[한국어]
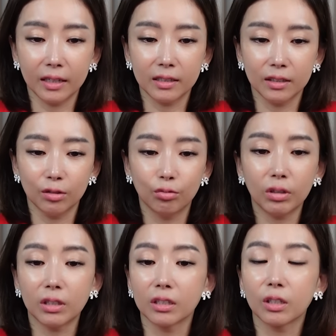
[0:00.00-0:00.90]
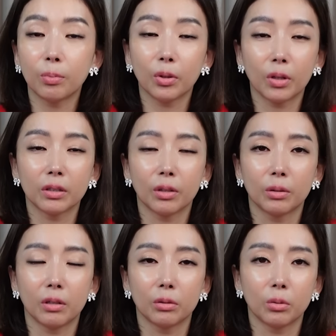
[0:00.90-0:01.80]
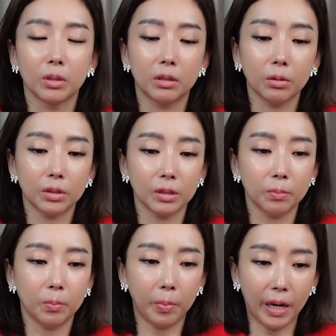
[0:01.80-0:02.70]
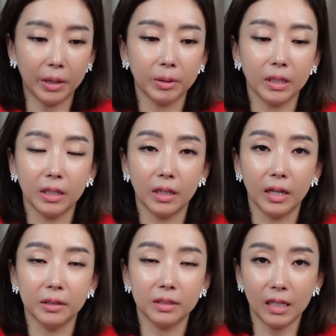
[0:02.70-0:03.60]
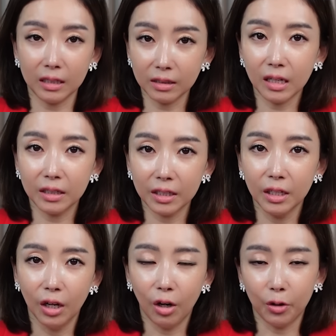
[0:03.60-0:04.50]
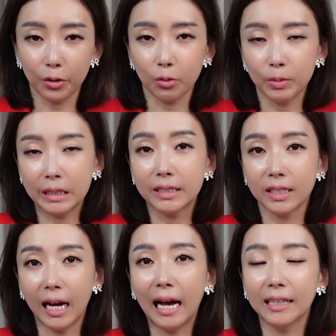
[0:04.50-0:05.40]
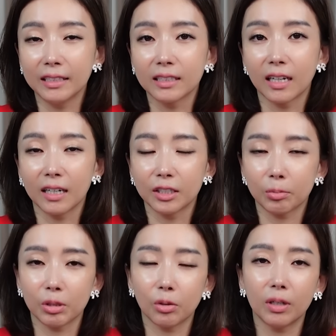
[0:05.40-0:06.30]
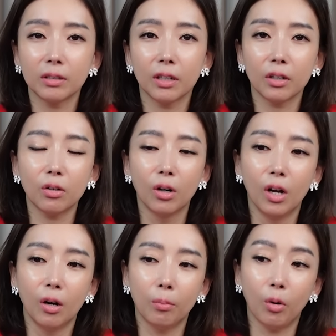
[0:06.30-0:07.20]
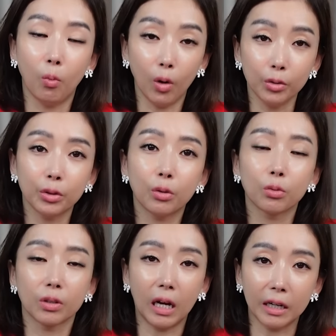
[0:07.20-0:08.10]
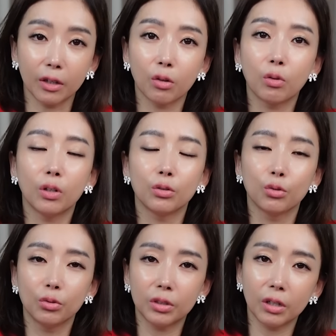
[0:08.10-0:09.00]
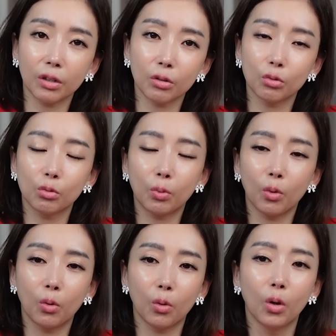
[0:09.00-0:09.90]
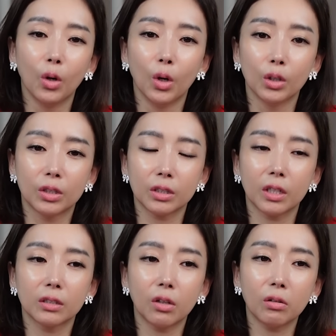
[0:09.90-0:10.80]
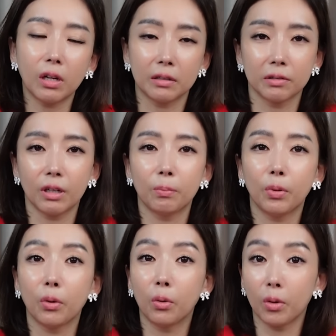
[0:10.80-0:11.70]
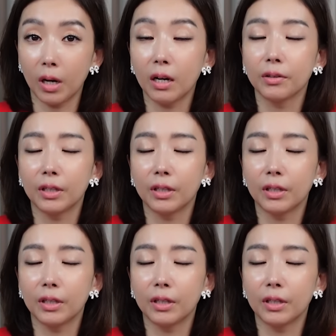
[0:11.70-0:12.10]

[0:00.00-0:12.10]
그 누가 당대표가 되더라도 리더십 발휘에는 상당히 어려움이 있지 않을까 싶기도 한데요. 뭐 원희룡, 나경원, 윤상현 후보 측에서 당대표가